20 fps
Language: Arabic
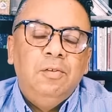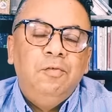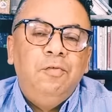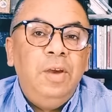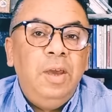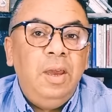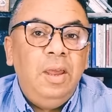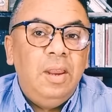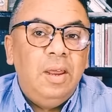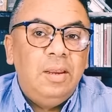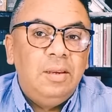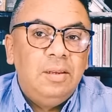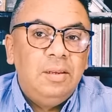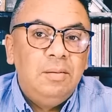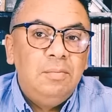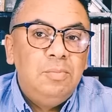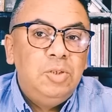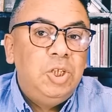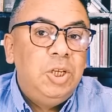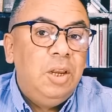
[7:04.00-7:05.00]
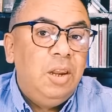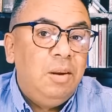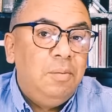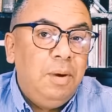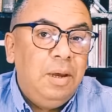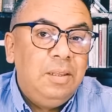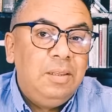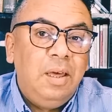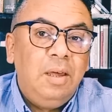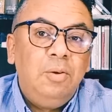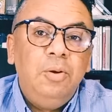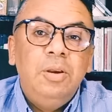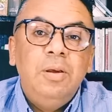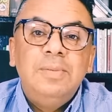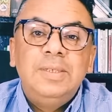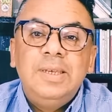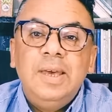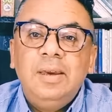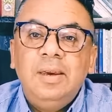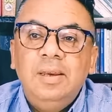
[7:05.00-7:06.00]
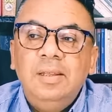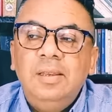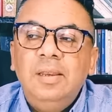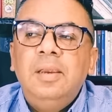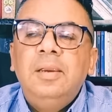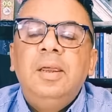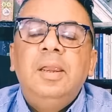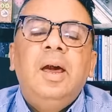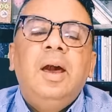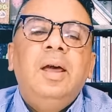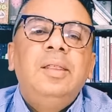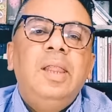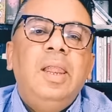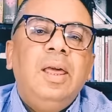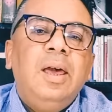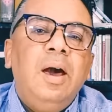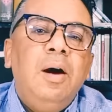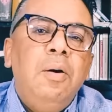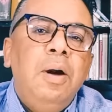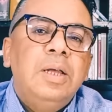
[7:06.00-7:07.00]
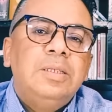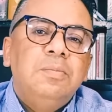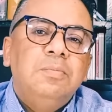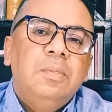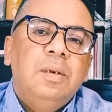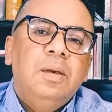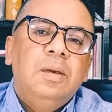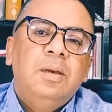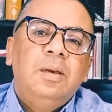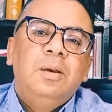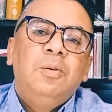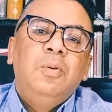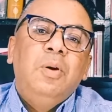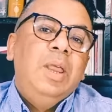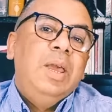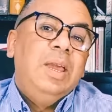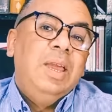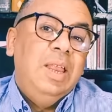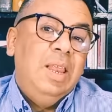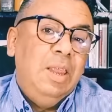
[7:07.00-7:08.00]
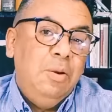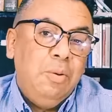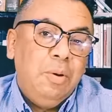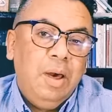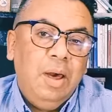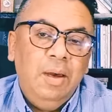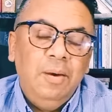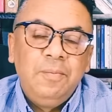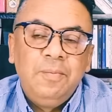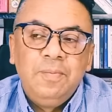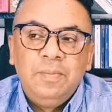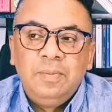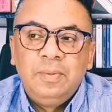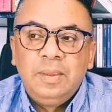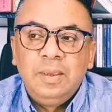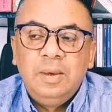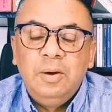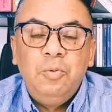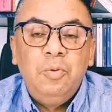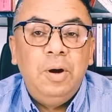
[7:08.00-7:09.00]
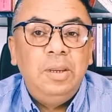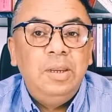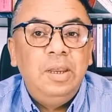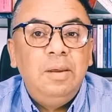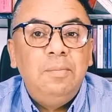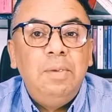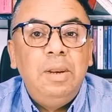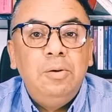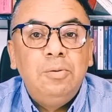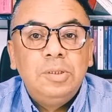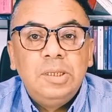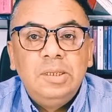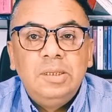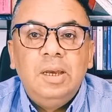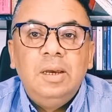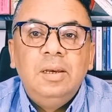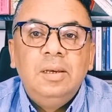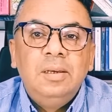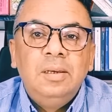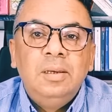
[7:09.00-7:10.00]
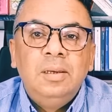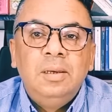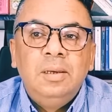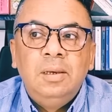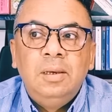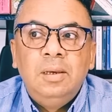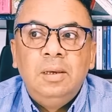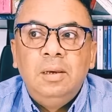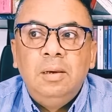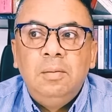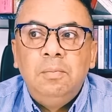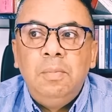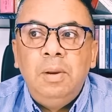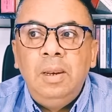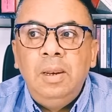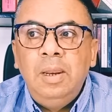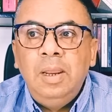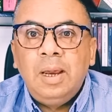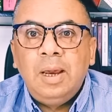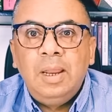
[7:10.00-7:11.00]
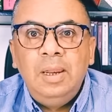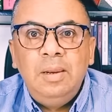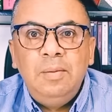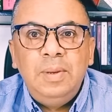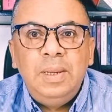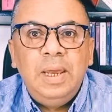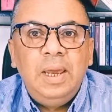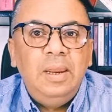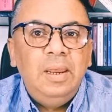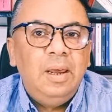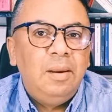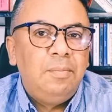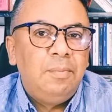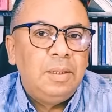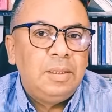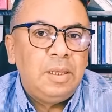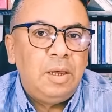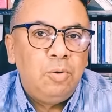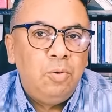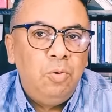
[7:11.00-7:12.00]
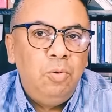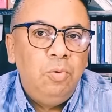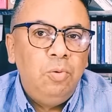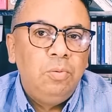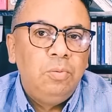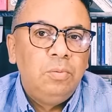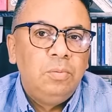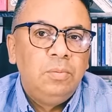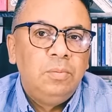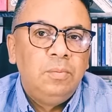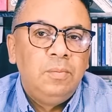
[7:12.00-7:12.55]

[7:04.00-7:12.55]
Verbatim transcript: فعلا مشينا للمطار وحنا متاكدين اننا غادي نلقاوها تما ولكن اللي وقع هو اننا ملي وصلنا ملي قلبنا عليها المطار كله